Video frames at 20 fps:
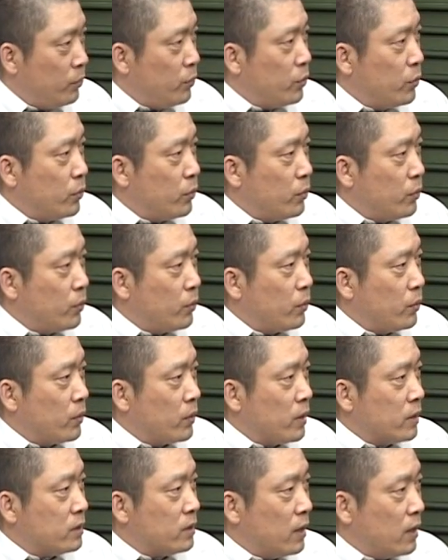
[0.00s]
布。
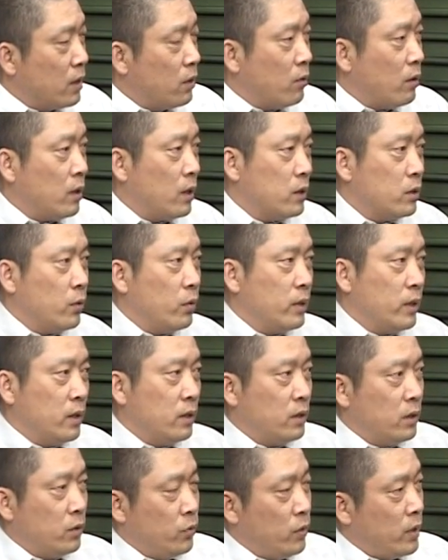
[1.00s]
那这样的话呢，就会引
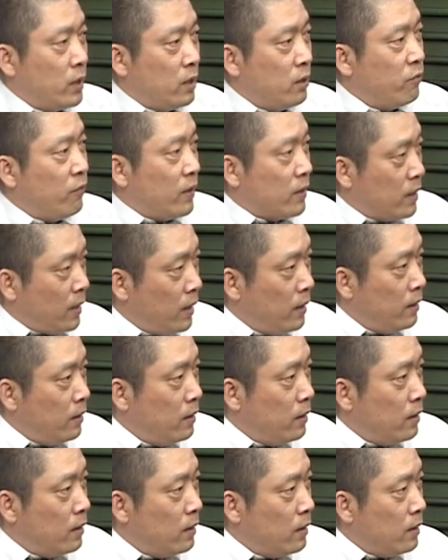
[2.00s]
起越南的反
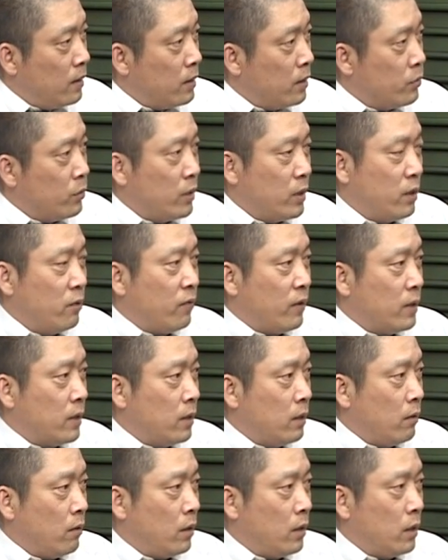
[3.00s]
弹。那越南反
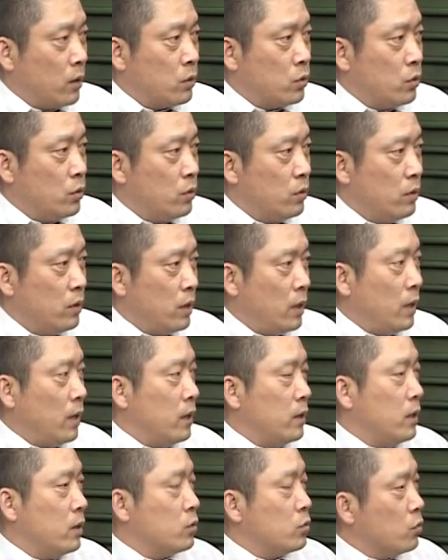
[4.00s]
弹的话呢，一定会的。
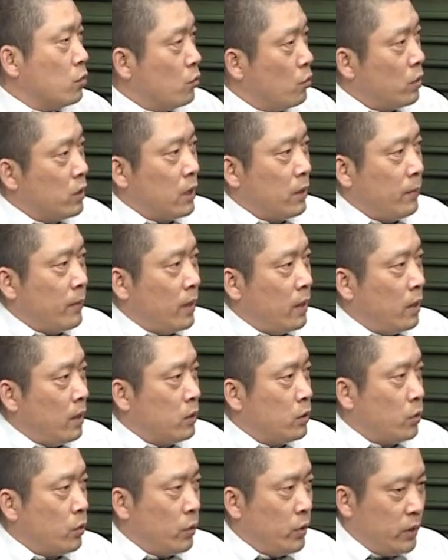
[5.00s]
那中国那边呢，
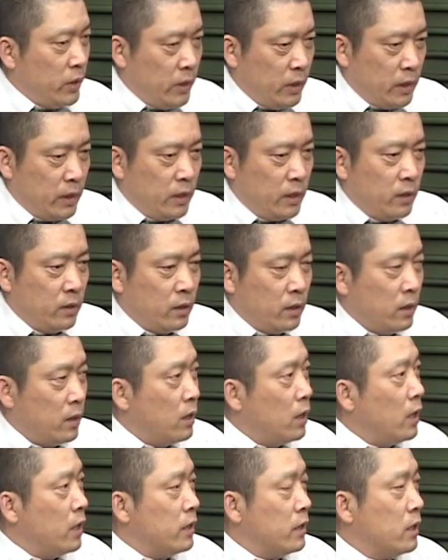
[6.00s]
就会引起
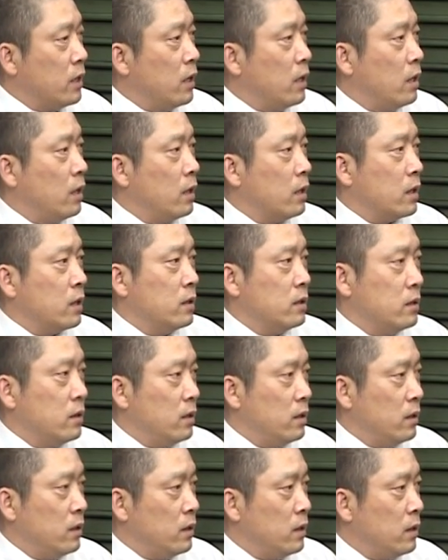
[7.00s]
一
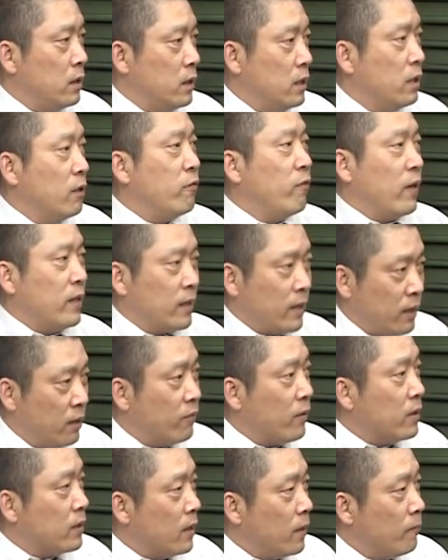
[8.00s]
个反弹的
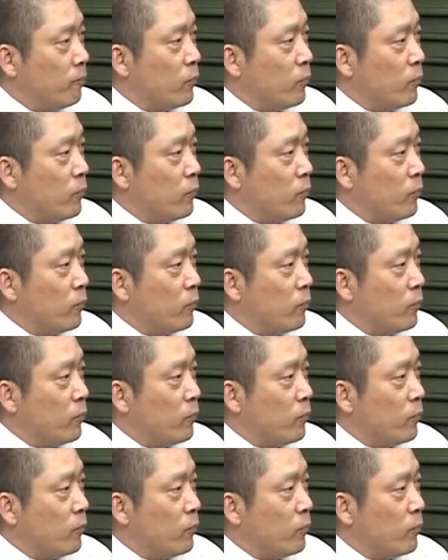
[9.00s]
反弹。